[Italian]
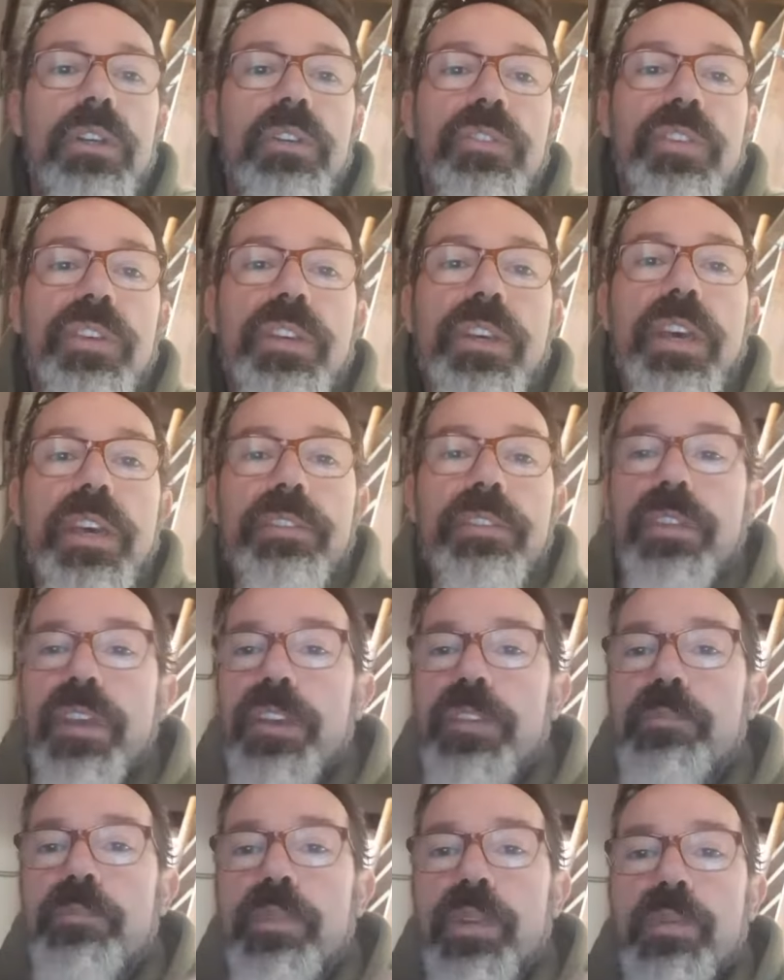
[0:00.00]
Sicché te
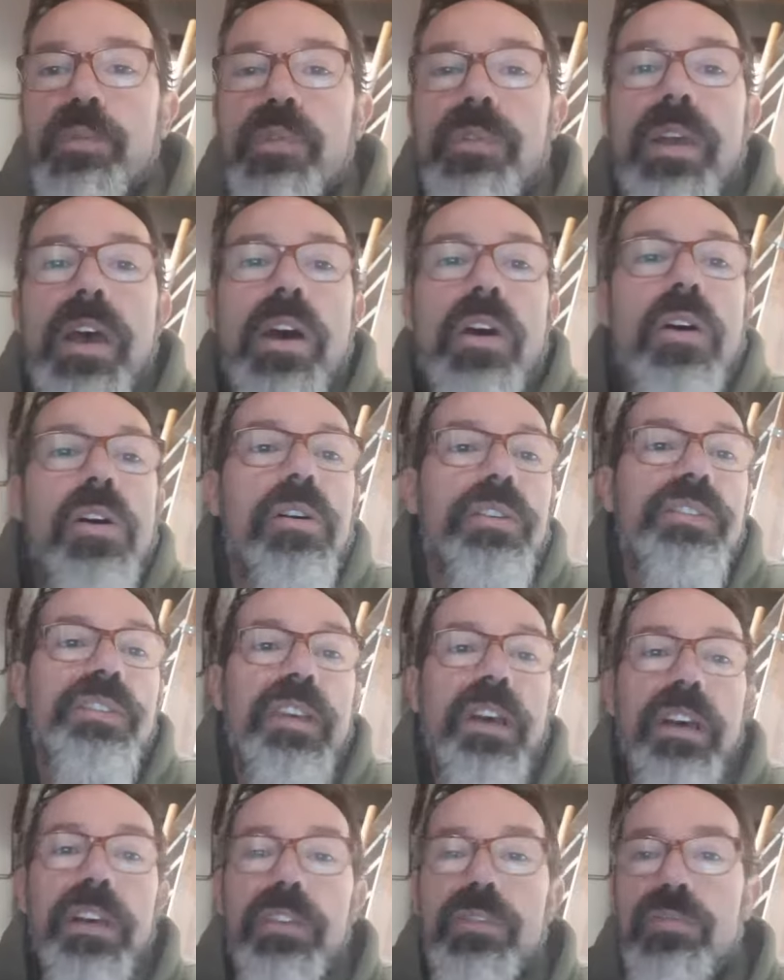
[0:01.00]
esprimi una
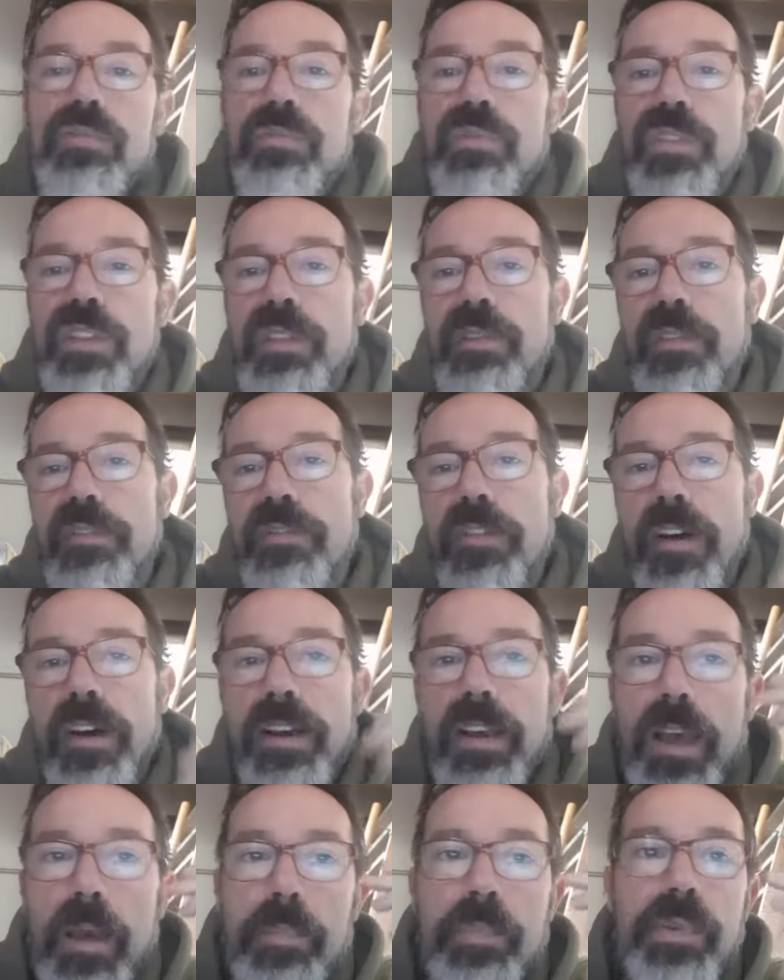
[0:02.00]
cosa e subito devi
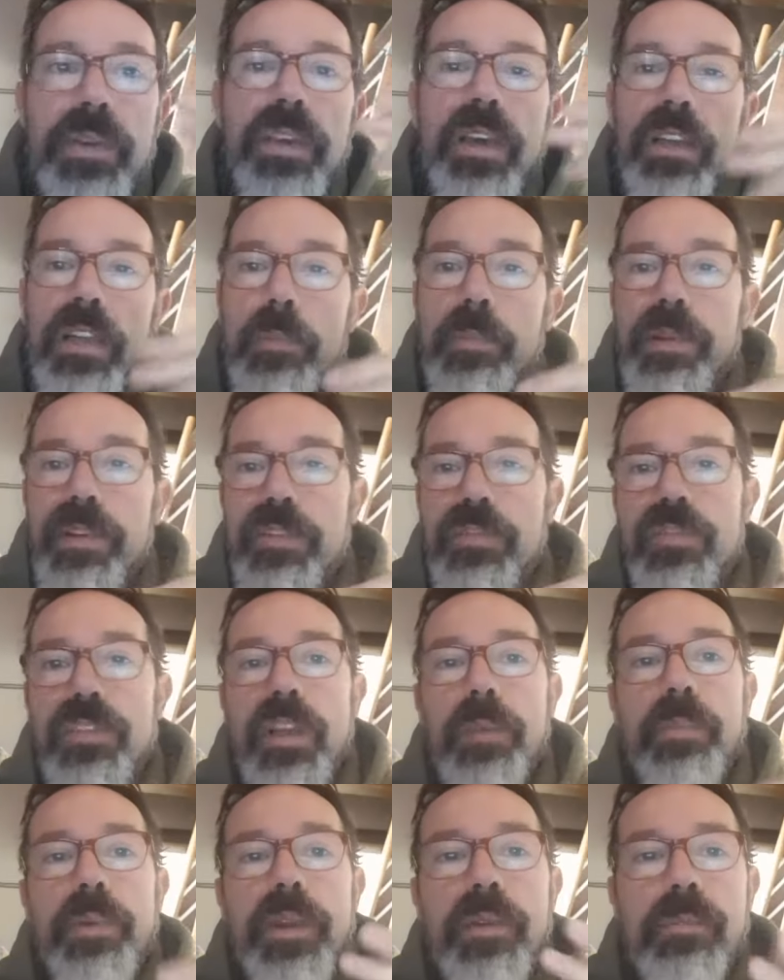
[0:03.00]
far capire alla
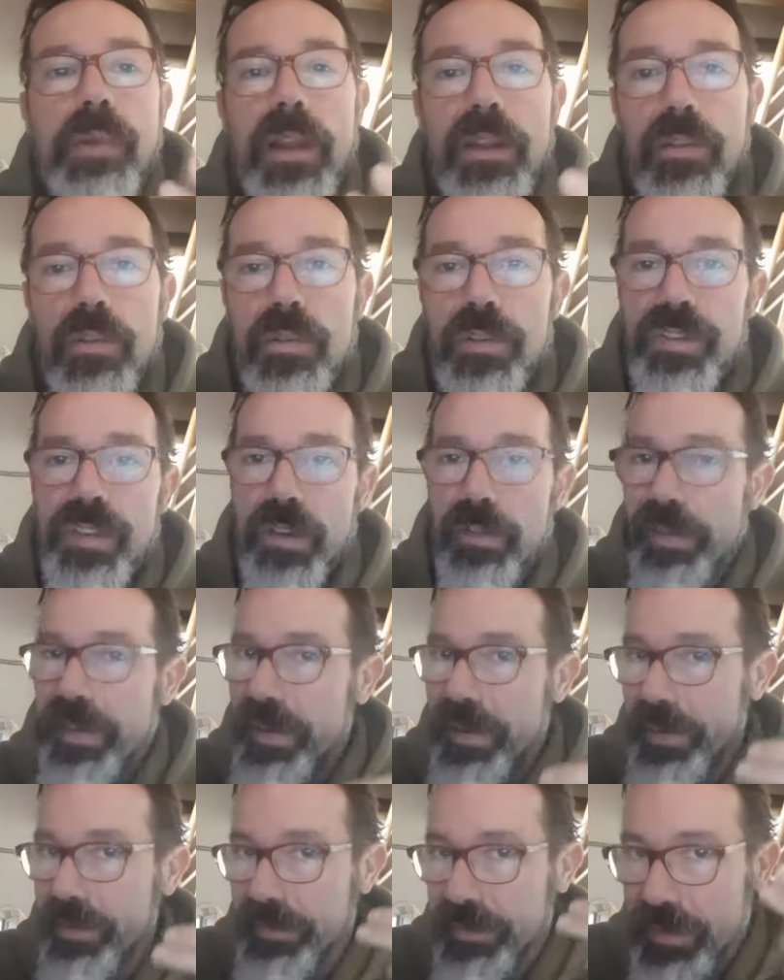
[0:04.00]
persona permalosa che
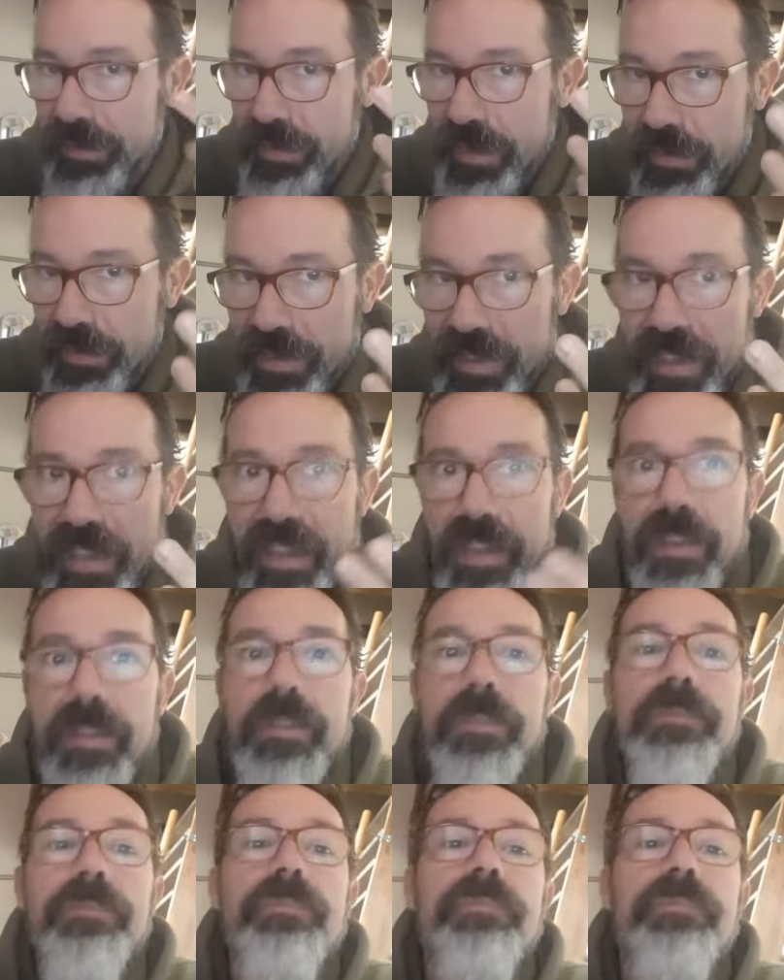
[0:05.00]
la intendevi dire.